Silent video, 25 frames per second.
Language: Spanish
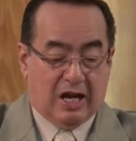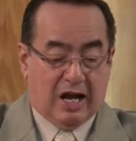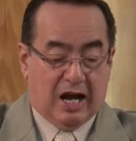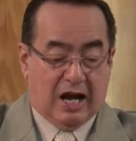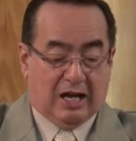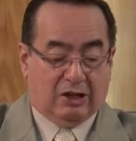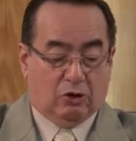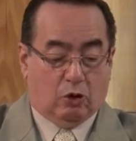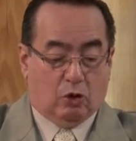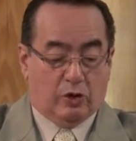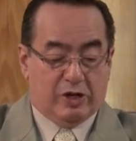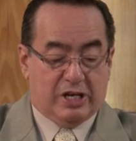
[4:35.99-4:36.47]

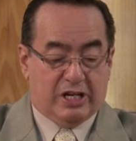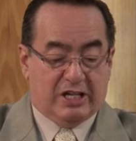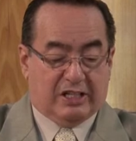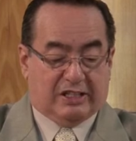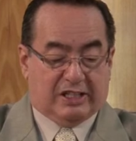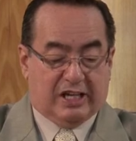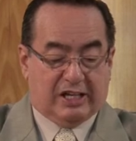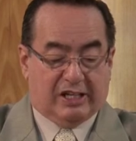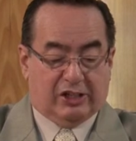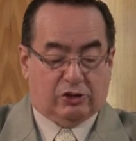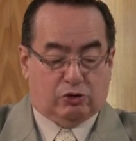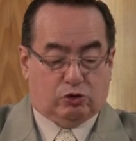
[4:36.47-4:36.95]
al oír
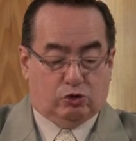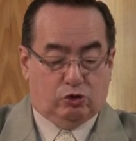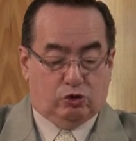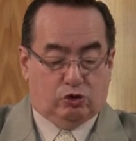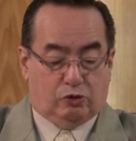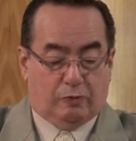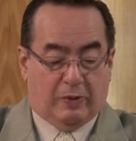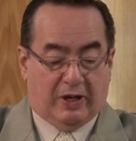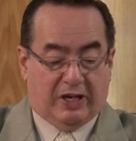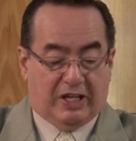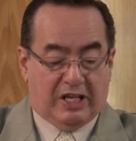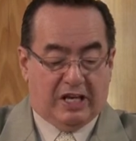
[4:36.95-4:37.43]
que
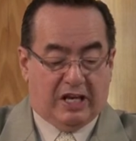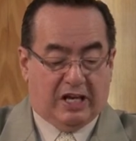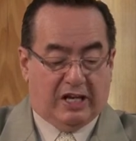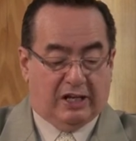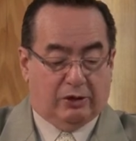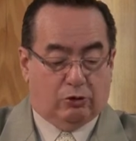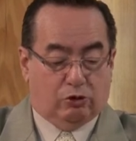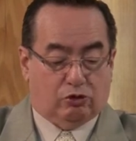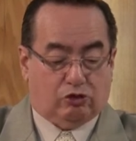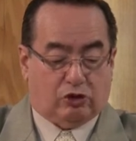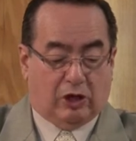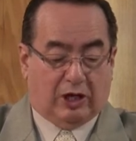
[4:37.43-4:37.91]
Jesús venía a
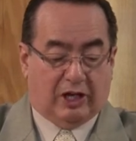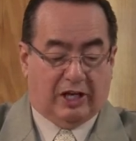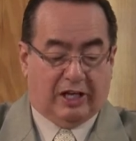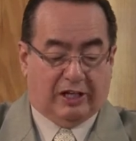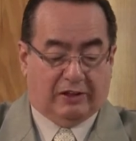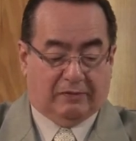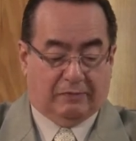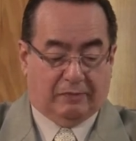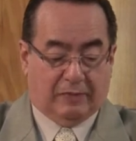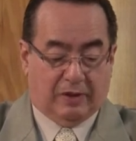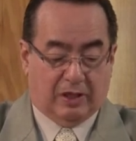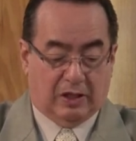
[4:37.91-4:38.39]

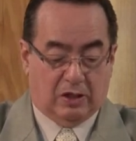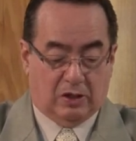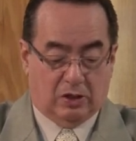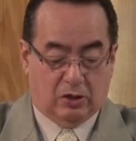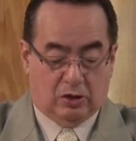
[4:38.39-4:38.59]
Jerusalén,